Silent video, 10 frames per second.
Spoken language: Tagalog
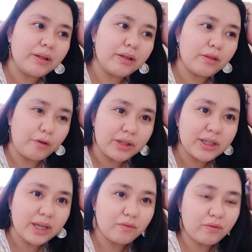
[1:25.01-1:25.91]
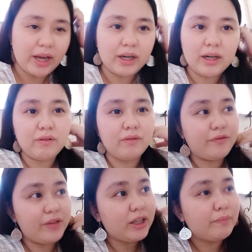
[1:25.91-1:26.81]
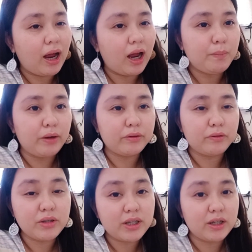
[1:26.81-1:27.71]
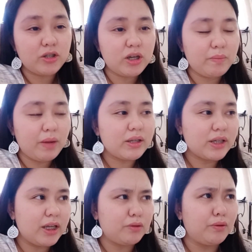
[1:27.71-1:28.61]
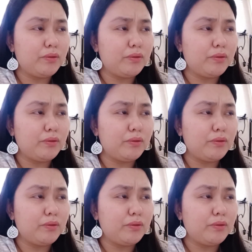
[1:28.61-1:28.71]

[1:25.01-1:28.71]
thoughts and final feedback about dun sa GMAX Keto.